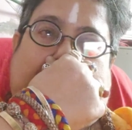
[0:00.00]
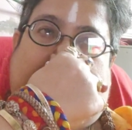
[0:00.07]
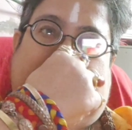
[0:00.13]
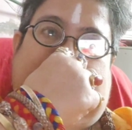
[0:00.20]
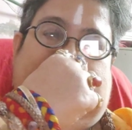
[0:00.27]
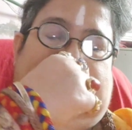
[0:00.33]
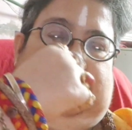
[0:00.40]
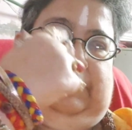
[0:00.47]
এই
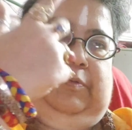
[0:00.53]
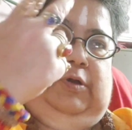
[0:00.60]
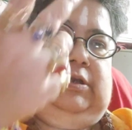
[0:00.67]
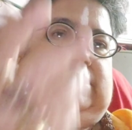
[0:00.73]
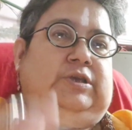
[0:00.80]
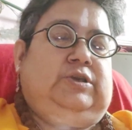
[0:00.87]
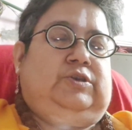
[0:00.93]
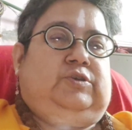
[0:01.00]

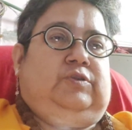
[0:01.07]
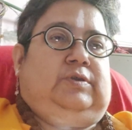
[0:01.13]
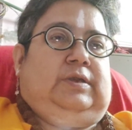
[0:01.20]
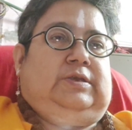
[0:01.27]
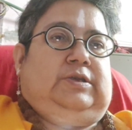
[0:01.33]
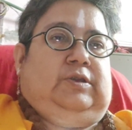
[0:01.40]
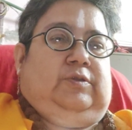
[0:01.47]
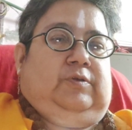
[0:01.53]

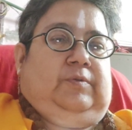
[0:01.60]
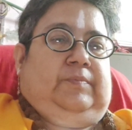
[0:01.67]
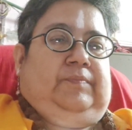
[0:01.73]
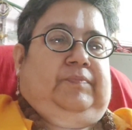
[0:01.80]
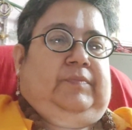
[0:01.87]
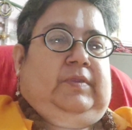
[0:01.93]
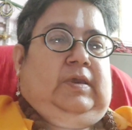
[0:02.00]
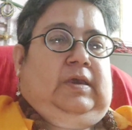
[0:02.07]
বৈশিষ্ট্যটা ছিল
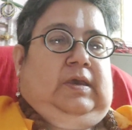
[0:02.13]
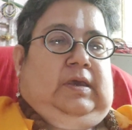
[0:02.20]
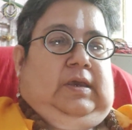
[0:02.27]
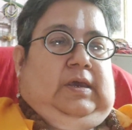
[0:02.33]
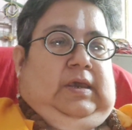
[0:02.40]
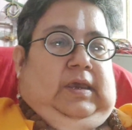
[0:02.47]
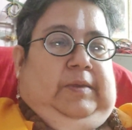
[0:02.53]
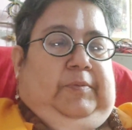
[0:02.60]

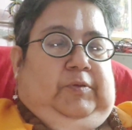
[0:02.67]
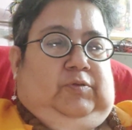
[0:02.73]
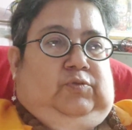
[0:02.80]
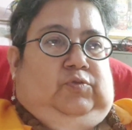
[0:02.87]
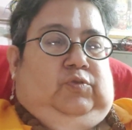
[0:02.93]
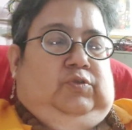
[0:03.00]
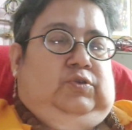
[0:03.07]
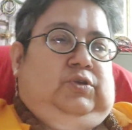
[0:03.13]
এবং
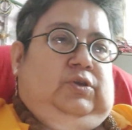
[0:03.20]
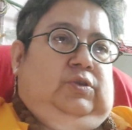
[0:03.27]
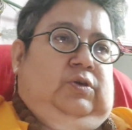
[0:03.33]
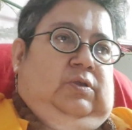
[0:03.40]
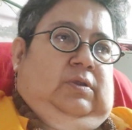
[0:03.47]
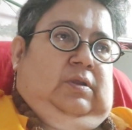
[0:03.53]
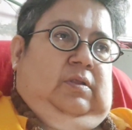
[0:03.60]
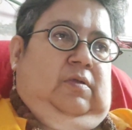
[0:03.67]

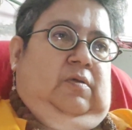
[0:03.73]
দুর্যোধন